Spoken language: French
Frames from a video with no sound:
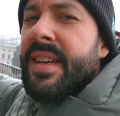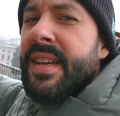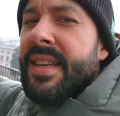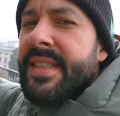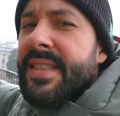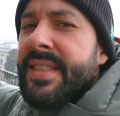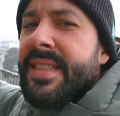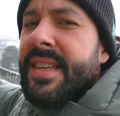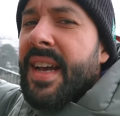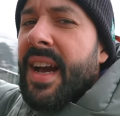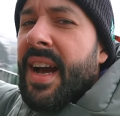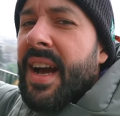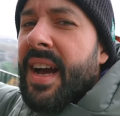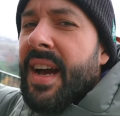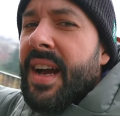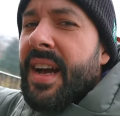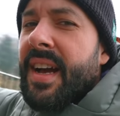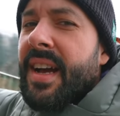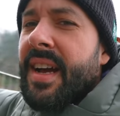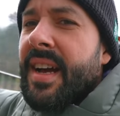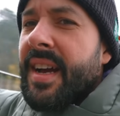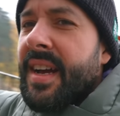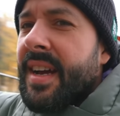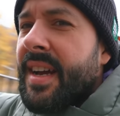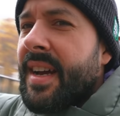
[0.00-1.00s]
Et ça,
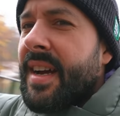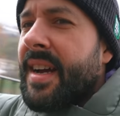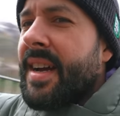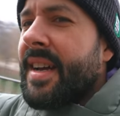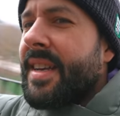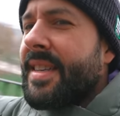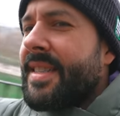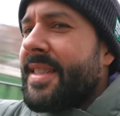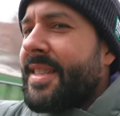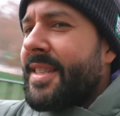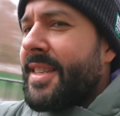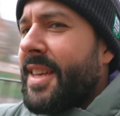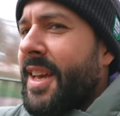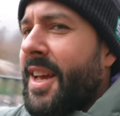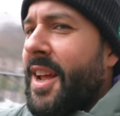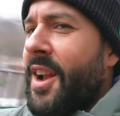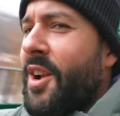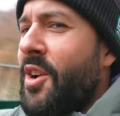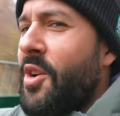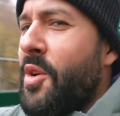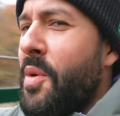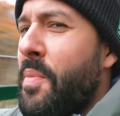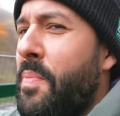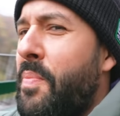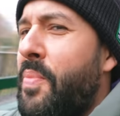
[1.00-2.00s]
c'est
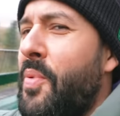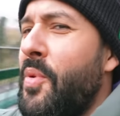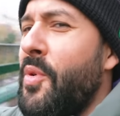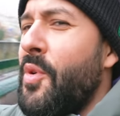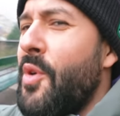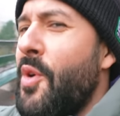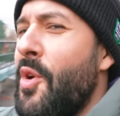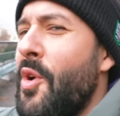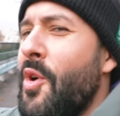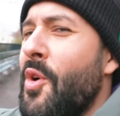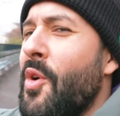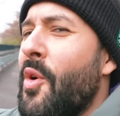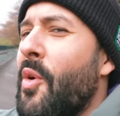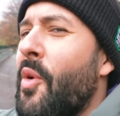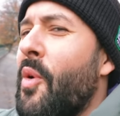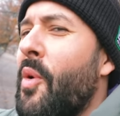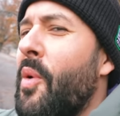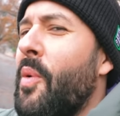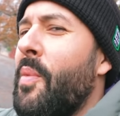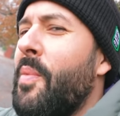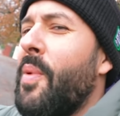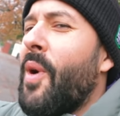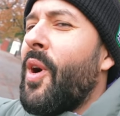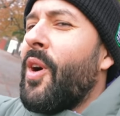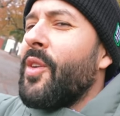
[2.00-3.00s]
le plus
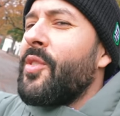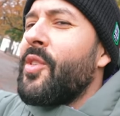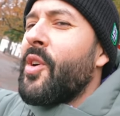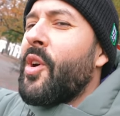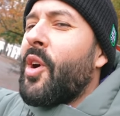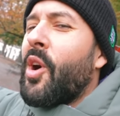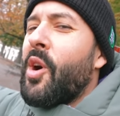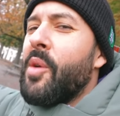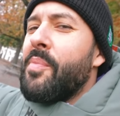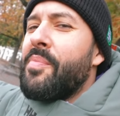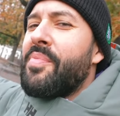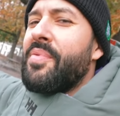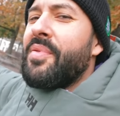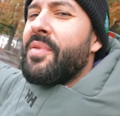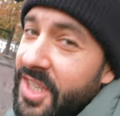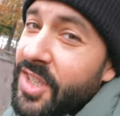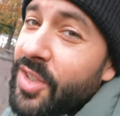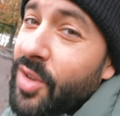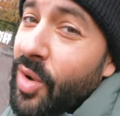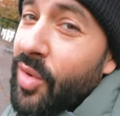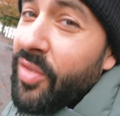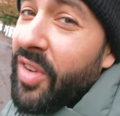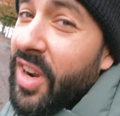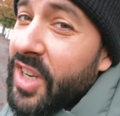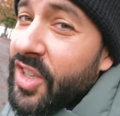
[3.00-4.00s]
long banc d'Europe. Il se
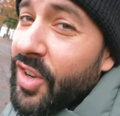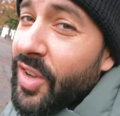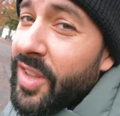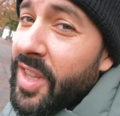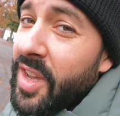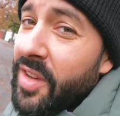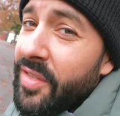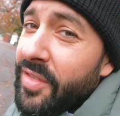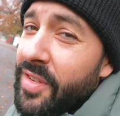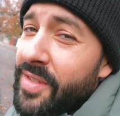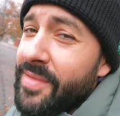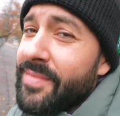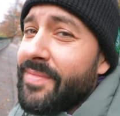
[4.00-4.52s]
trouve à Genève.